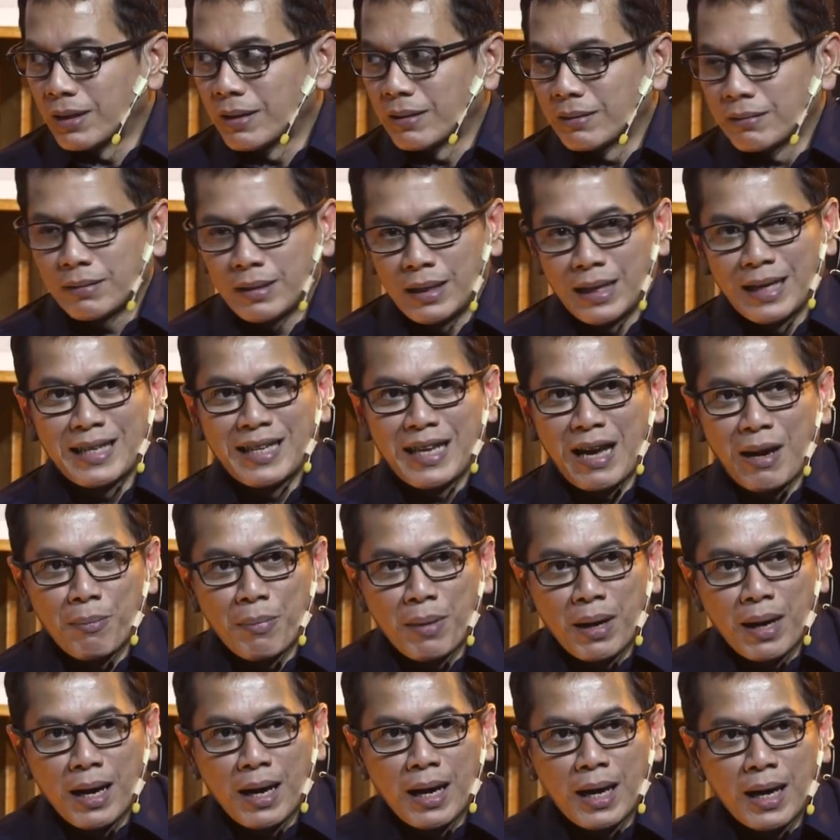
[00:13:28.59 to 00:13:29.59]
uh, tidak
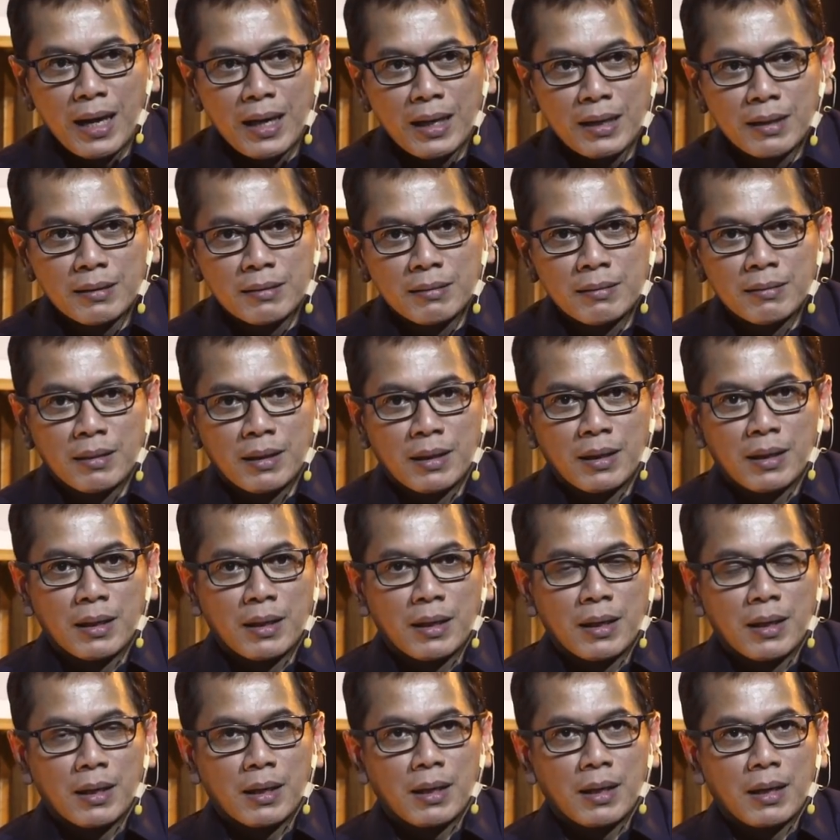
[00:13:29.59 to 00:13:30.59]
nyaman uh,
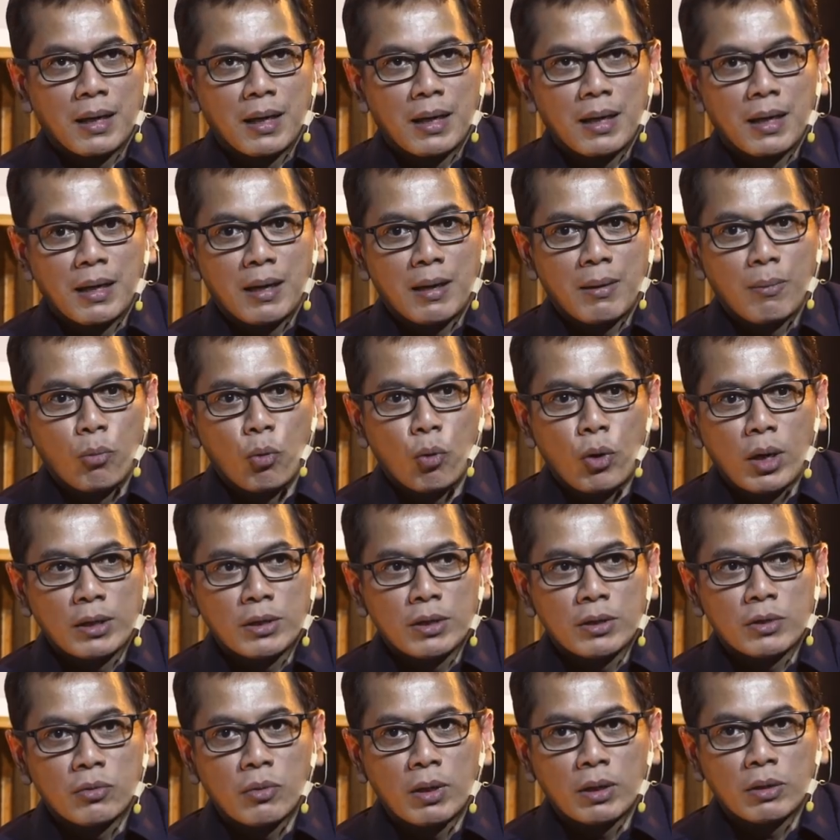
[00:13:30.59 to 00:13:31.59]
uh, ah, uh, bukan
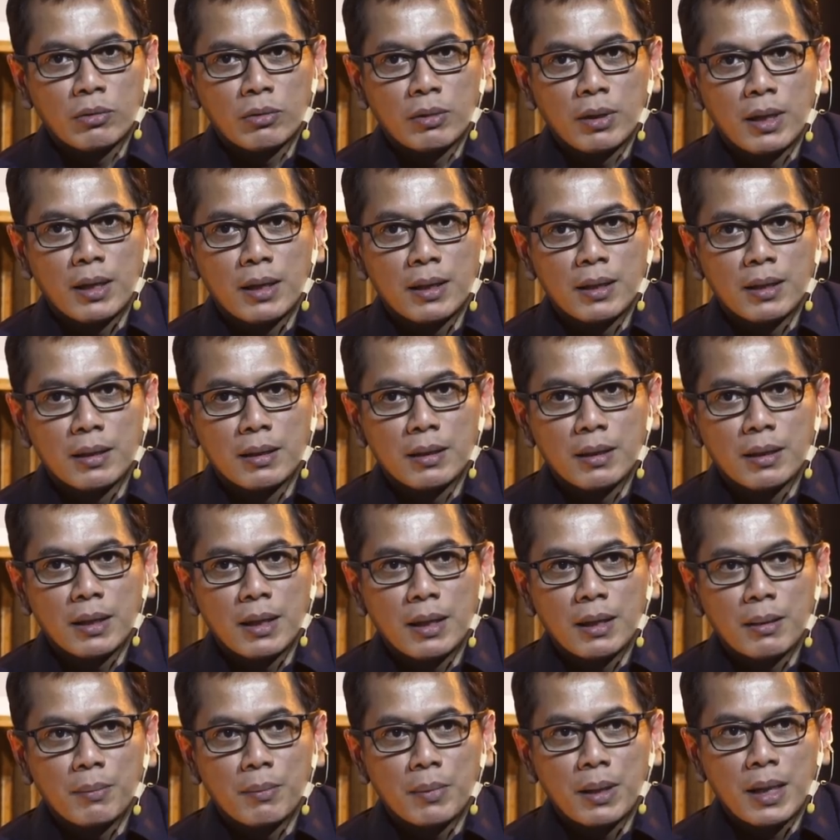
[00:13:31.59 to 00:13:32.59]
sesuatu yang
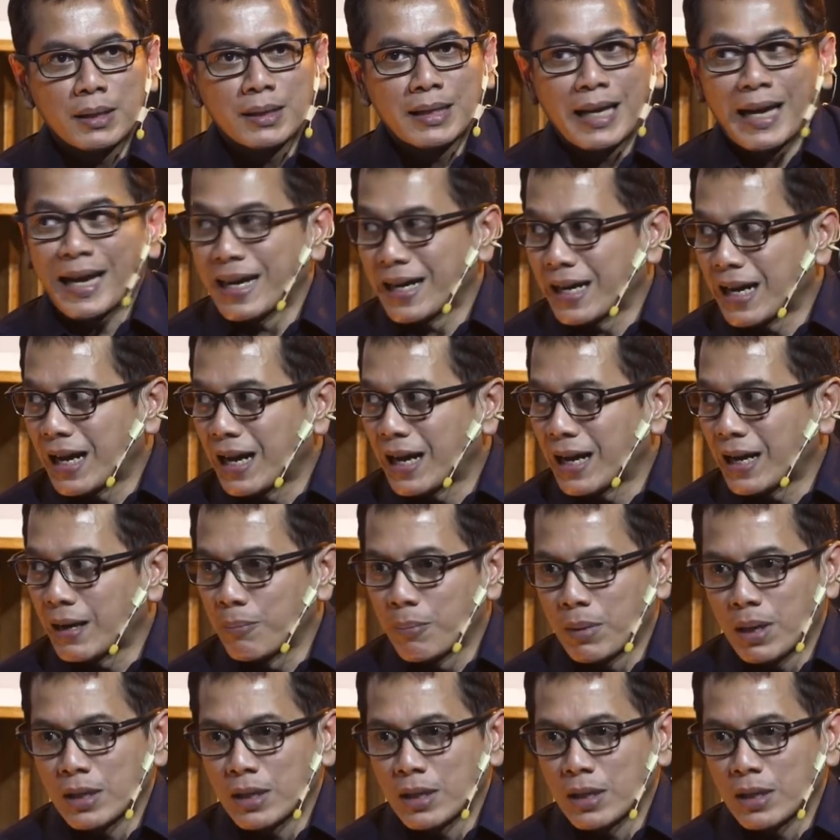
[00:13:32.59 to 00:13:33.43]
yang merasa enak hmm.